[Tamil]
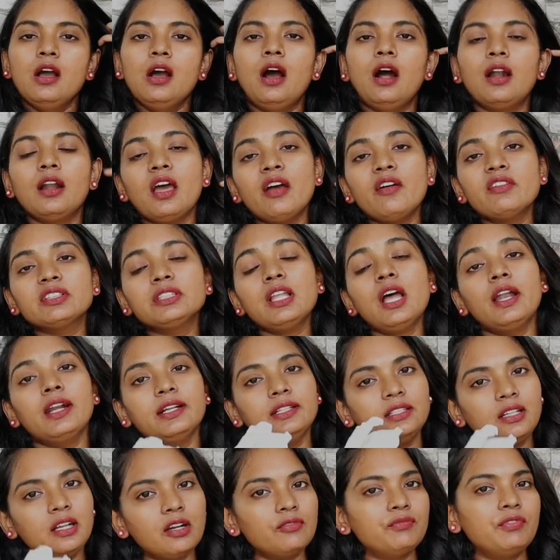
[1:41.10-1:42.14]
ஆனால் வந்து
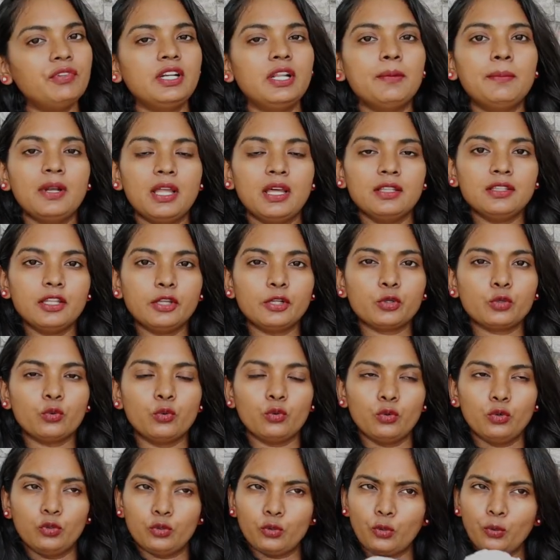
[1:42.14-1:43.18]
அன்கம்ஃபர்டபுளாக தான்
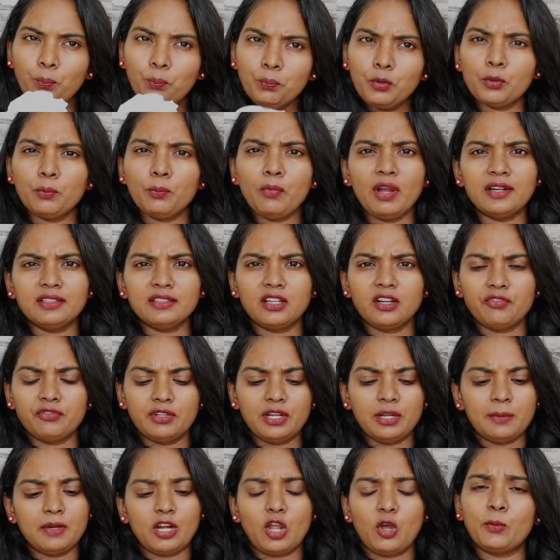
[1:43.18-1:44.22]
இருக்கும் உங்களுக்கு ரொம்ப ரொம்ப
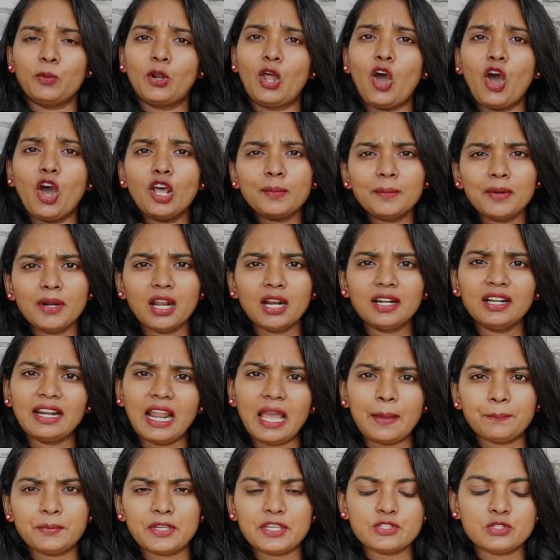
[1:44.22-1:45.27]
அன்கம்ஃபர்டபுள் நம்ம நார்மலான
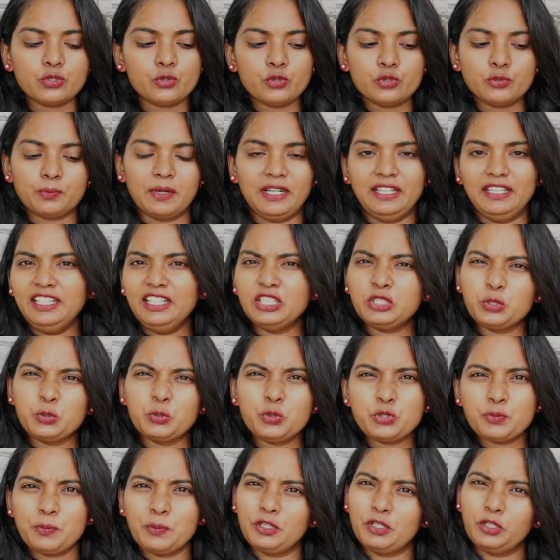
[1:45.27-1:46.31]
நாப்கின்ஸ் யூஸ் பண்ணிட்டு இது
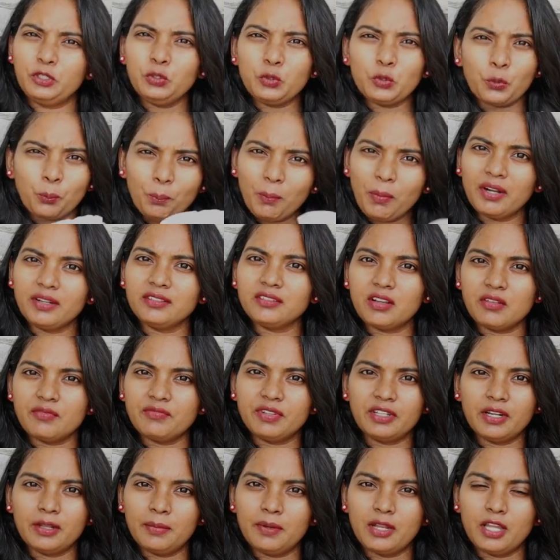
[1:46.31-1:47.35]
யூஸ் பண்ணுறதுக்கு ரொம்ப
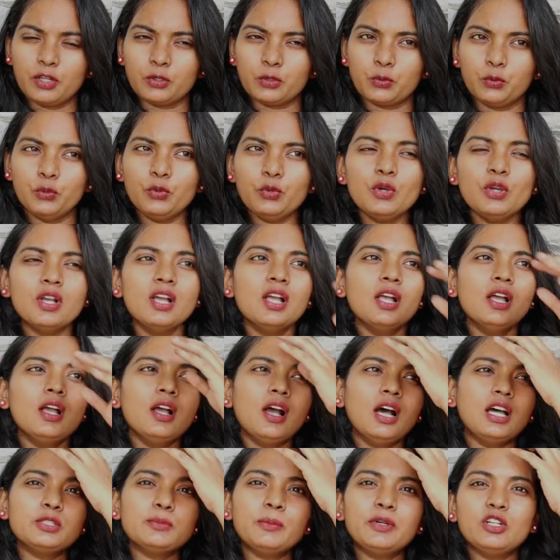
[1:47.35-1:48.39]
அன்கம்ஃபர்டபுளாக இருக்கும்
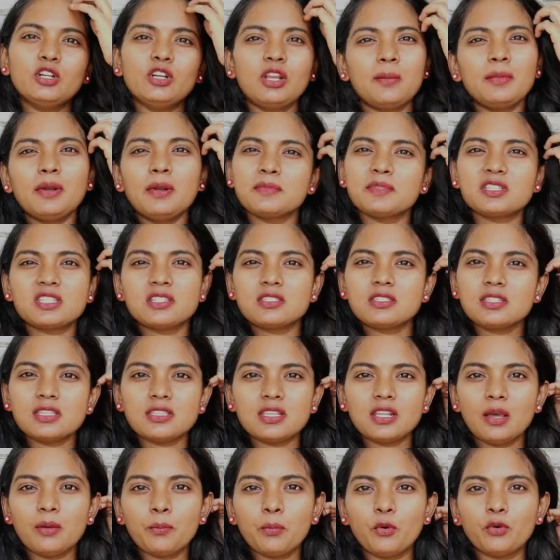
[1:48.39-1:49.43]
அது மட்டும் இல்லாமல் நம்ம
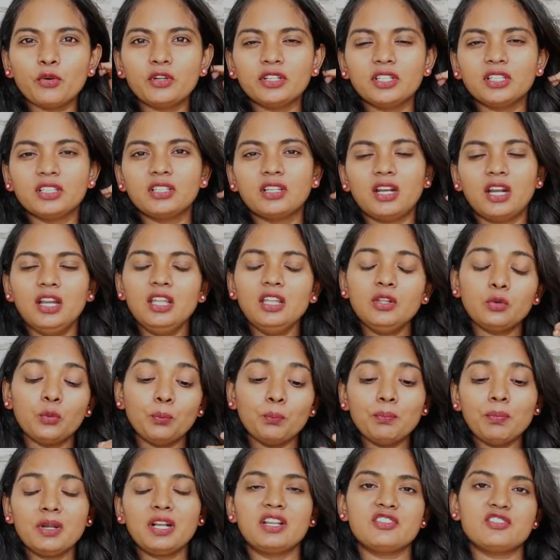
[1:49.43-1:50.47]
ஸ்டிச்சஸ் எல்லாம் போட்டிருக்கிறதுனால
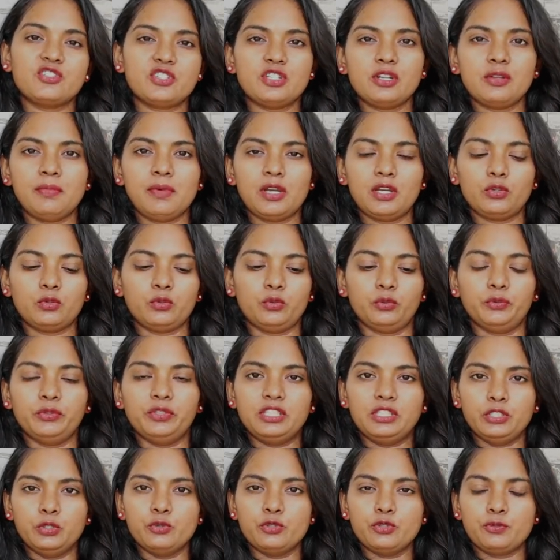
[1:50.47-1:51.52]
ரொம்ப கஷ்டமாக இருக்கும்
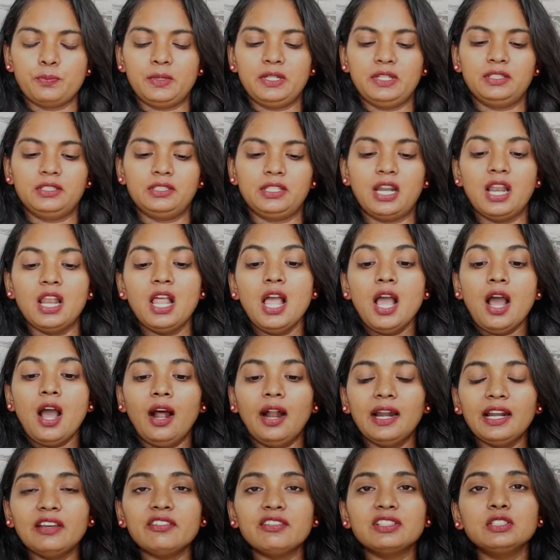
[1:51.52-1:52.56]
இது யூஸ் பண்ணுறதுனா
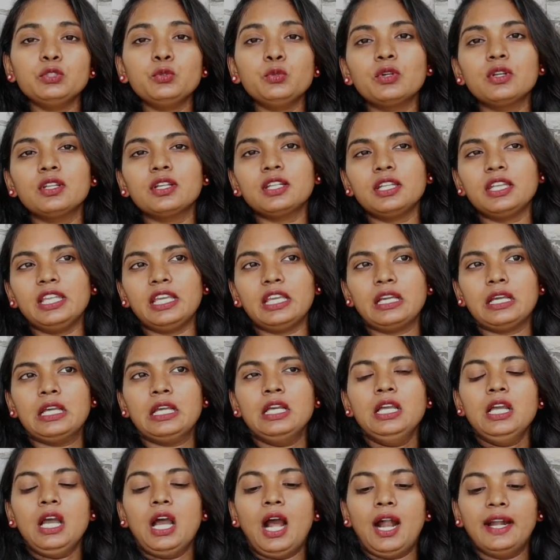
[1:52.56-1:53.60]
ஆனால் வந்து உங்களுக்கு நீங்கள்
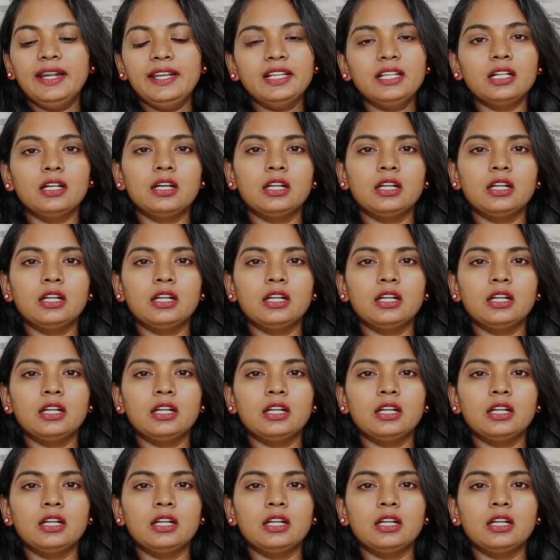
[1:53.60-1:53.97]
அடி